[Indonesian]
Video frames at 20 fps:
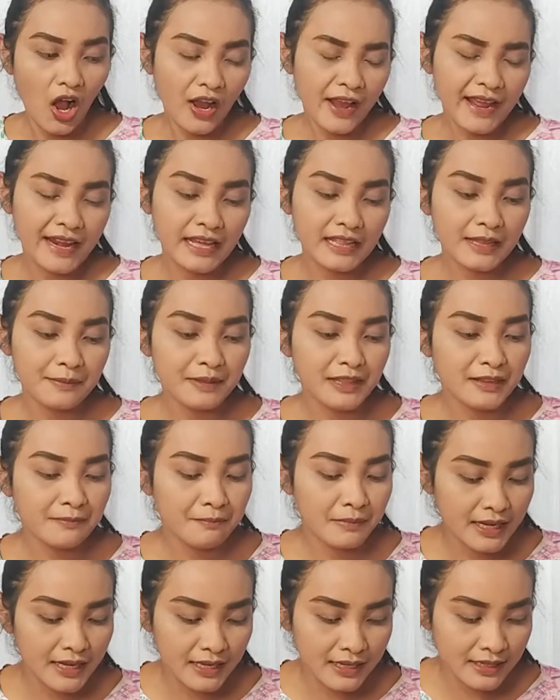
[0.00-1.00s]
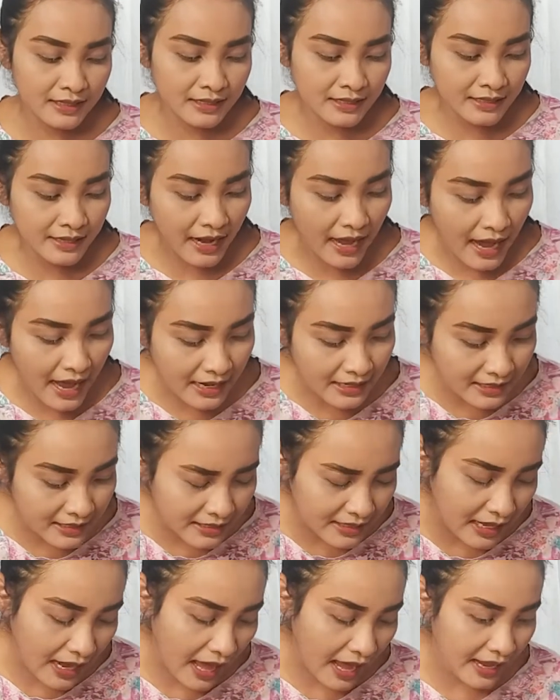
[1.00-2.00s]
Oke okay, deh teman-teman dan
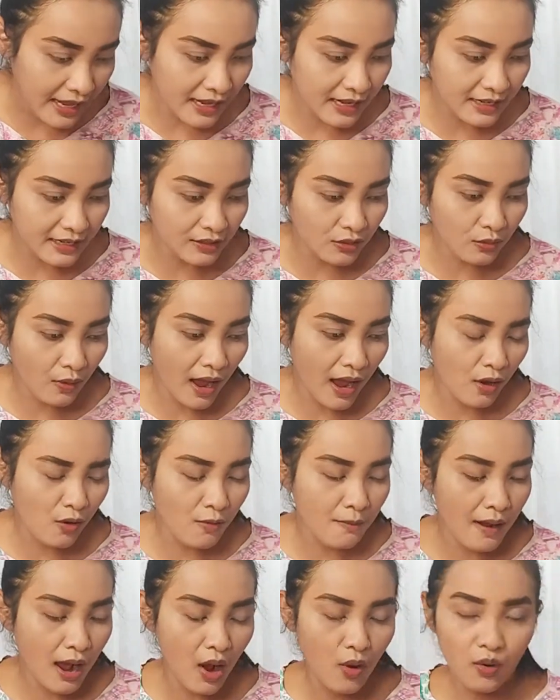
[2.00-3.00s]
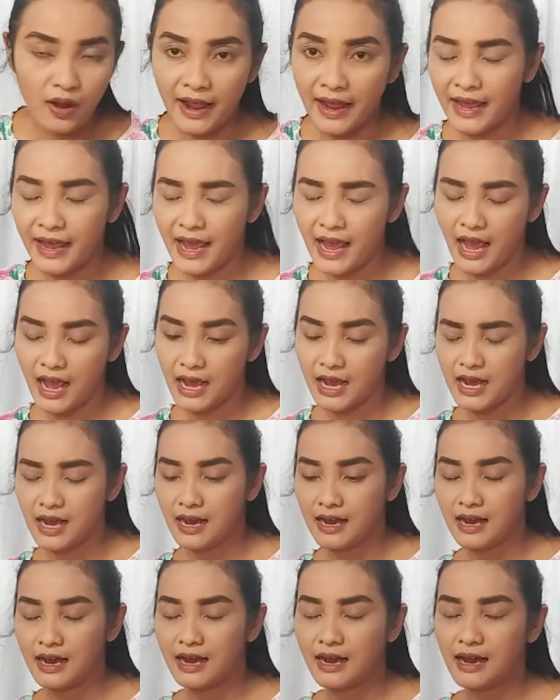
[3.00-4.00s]
setelah ini tuh aku mau kayak
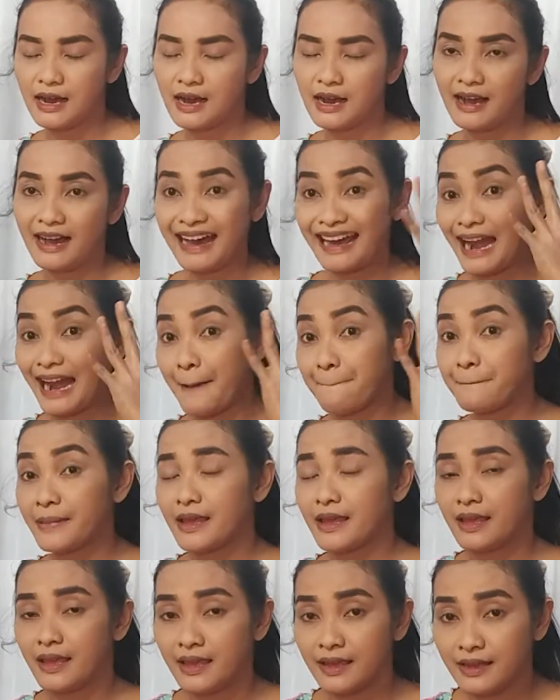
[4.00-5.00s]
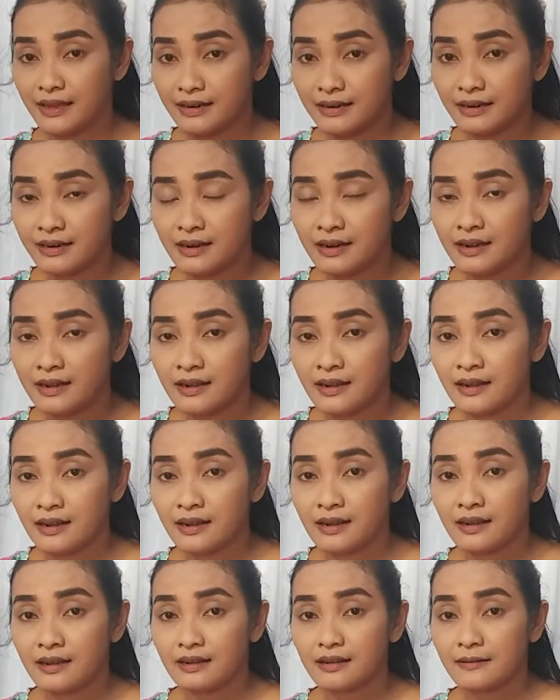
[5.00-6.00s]
uh, ngerapihin
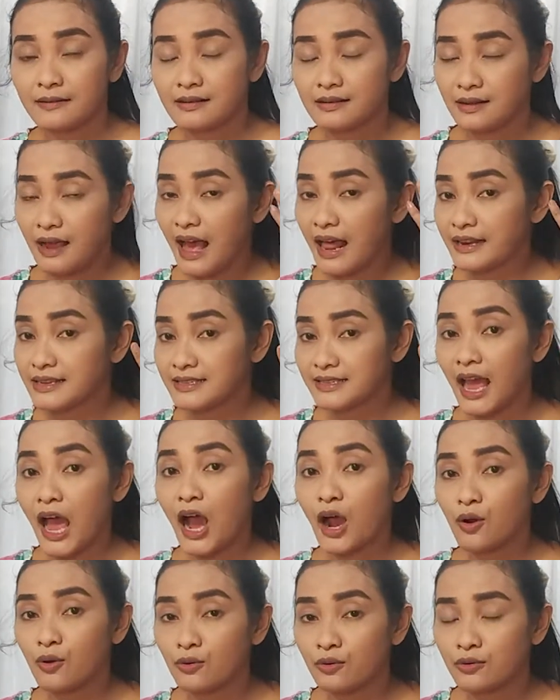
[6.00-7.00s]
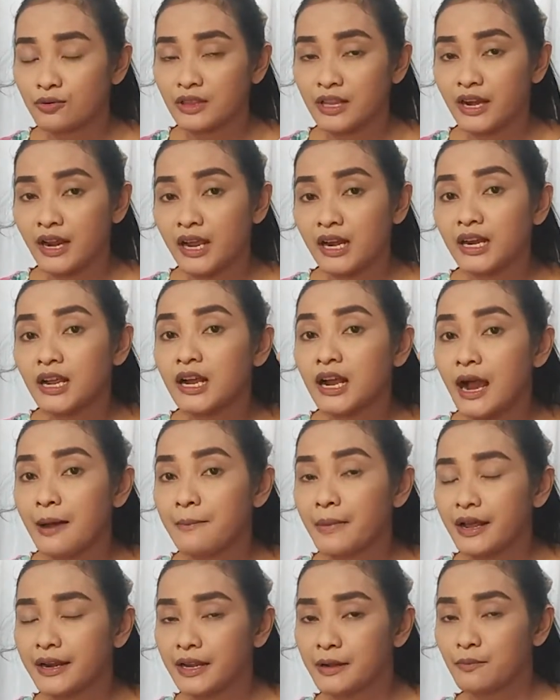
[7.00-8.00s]
alis aku tadi kan
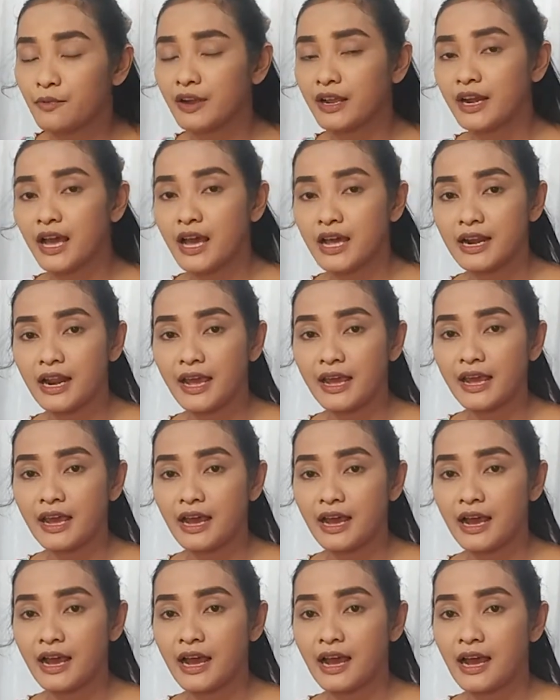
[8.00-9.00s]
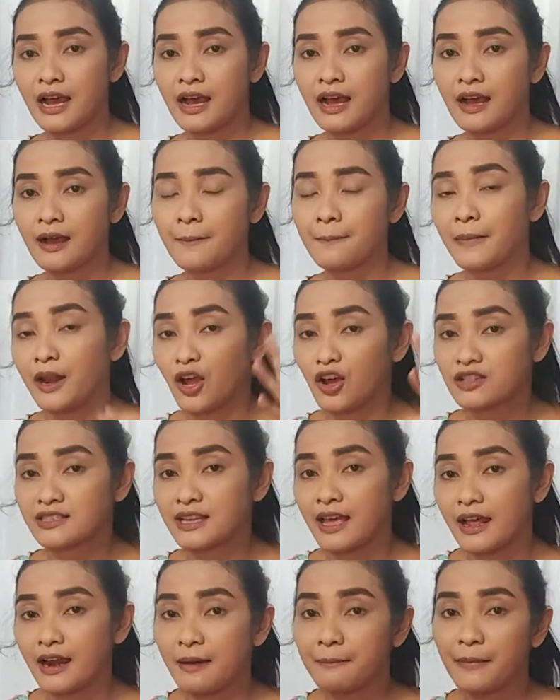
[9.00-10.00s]
ngegambarnya mungkin ada yang melewat
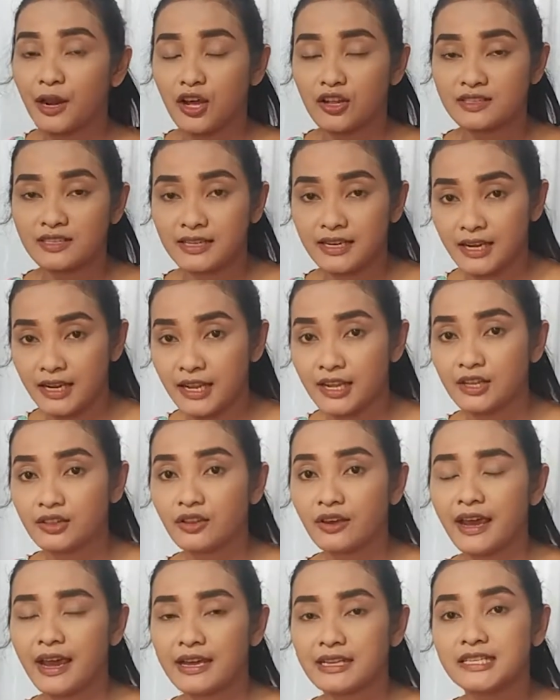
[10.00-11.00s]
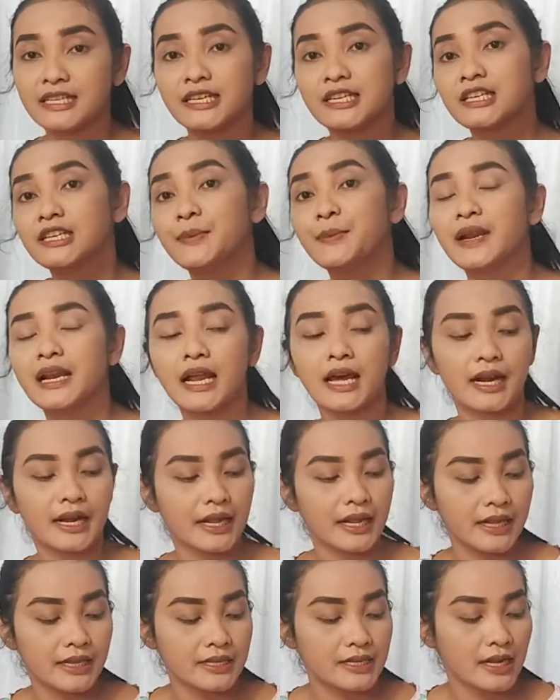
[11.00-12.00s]
sana melewat sini gitu ya jadi
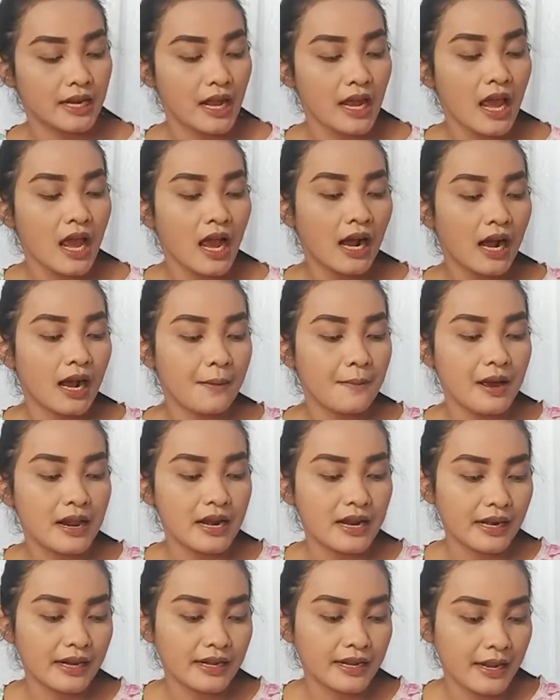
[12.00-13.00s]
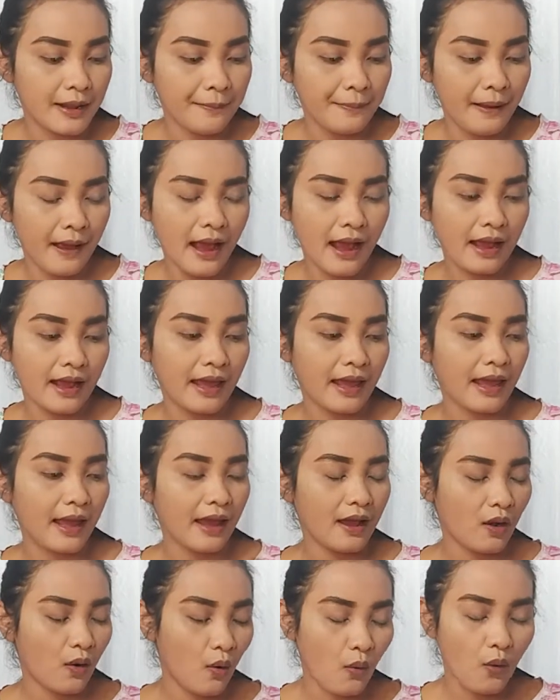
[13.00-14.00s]
dibenerin jadi ngebenerinnya
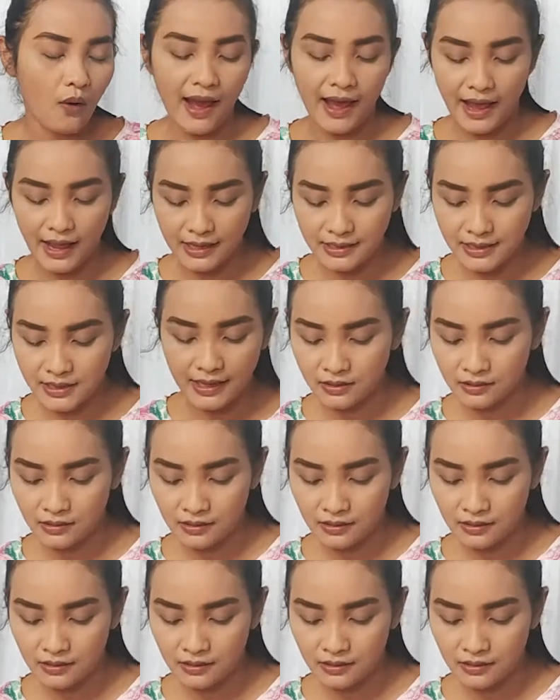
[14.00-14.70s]
pakai kuas